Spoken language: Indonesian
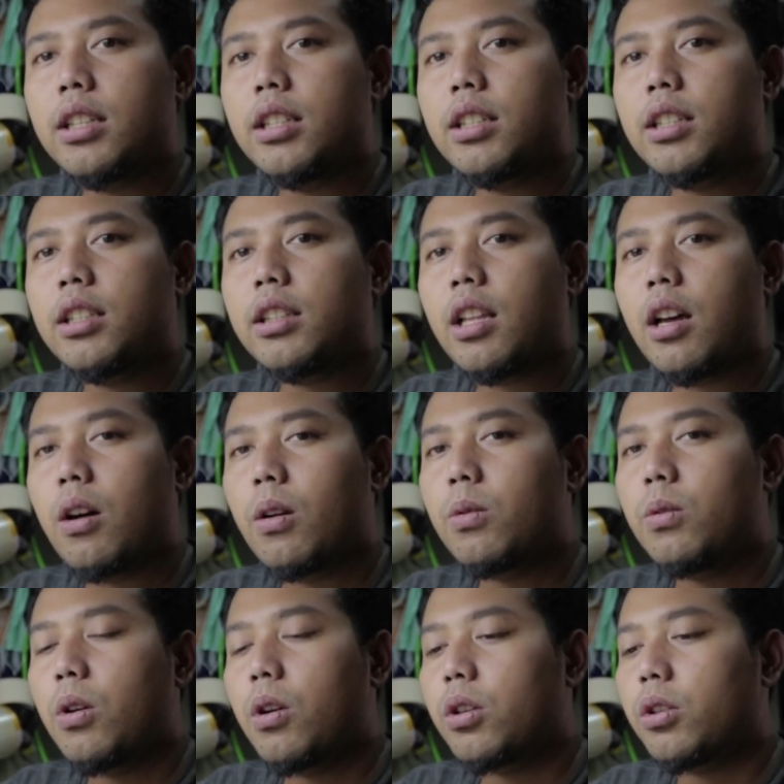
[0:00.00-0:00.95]
ini
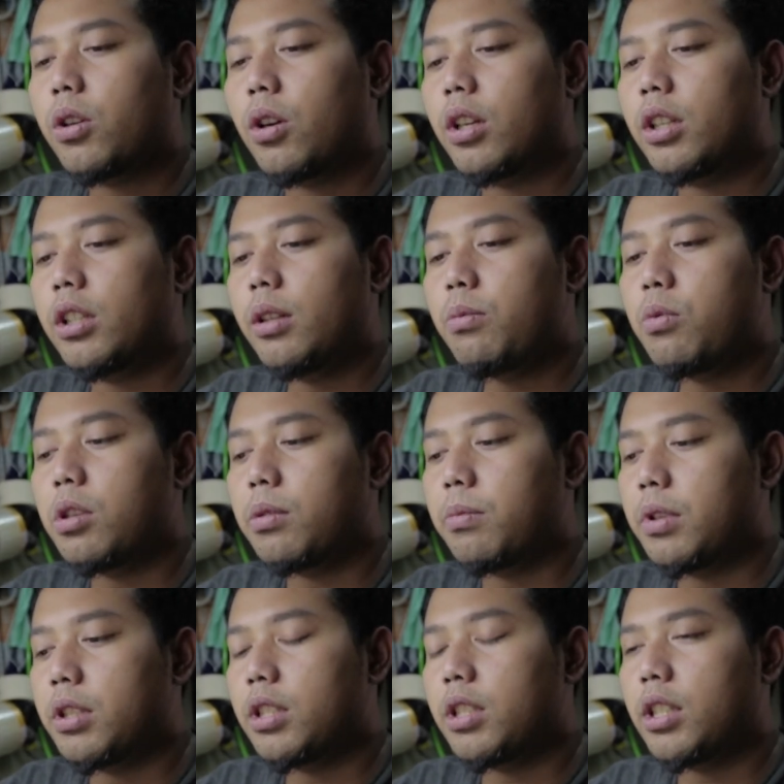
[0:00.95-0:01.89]
tahu odol ini buat
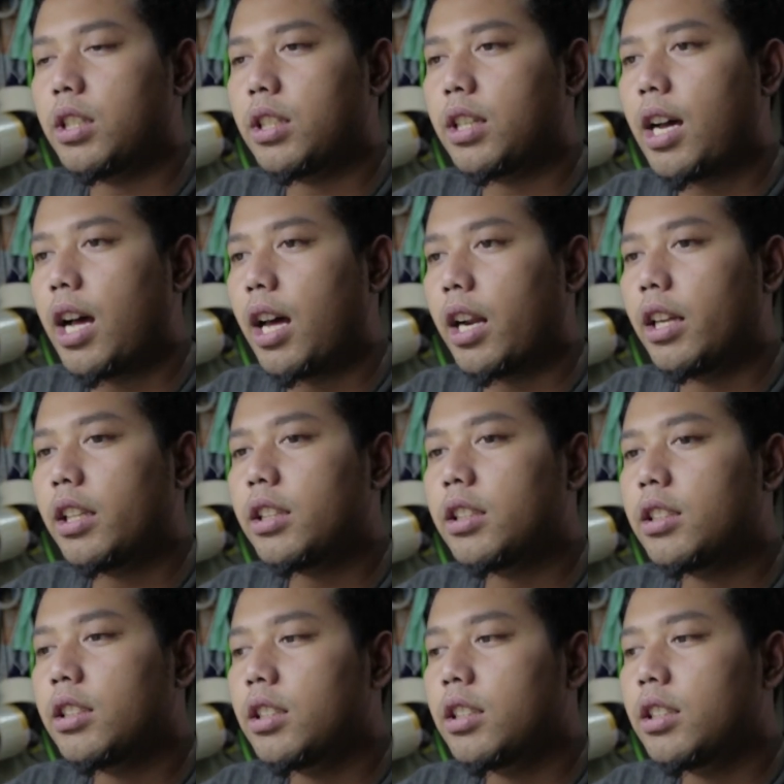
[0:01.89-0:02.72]
bersihin karet